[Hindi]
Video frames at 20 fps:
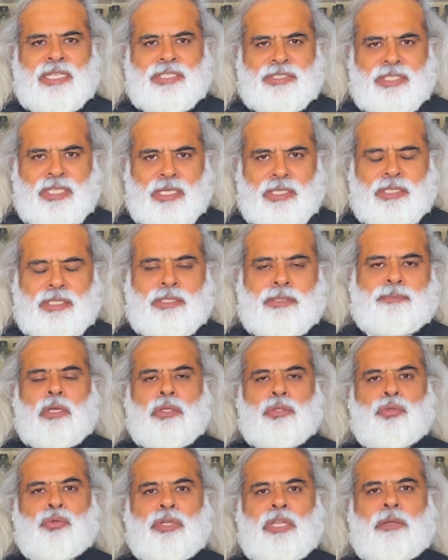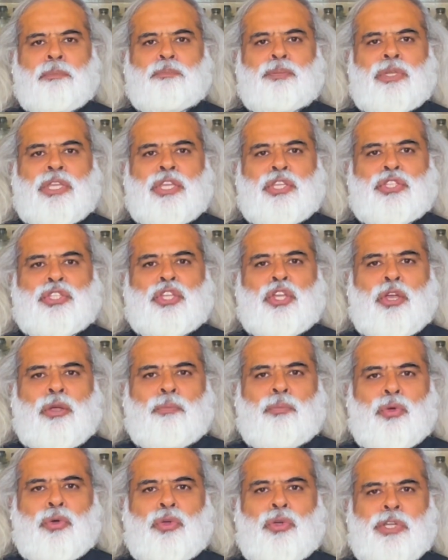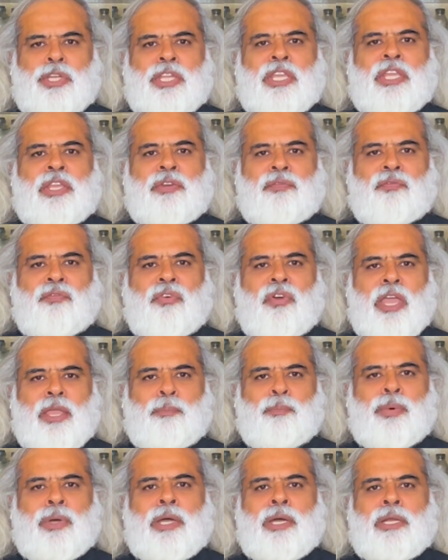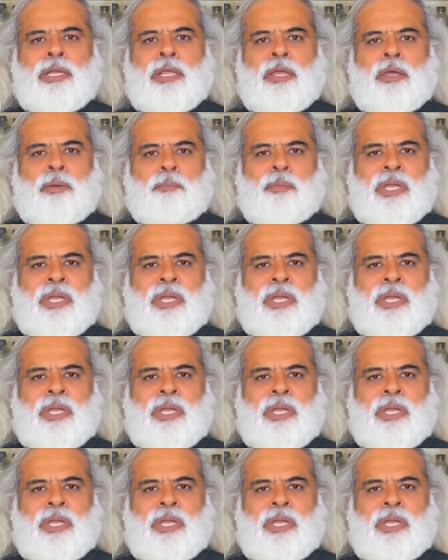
अज्जा की कद्दू के बीज प्रोटीन फाइबर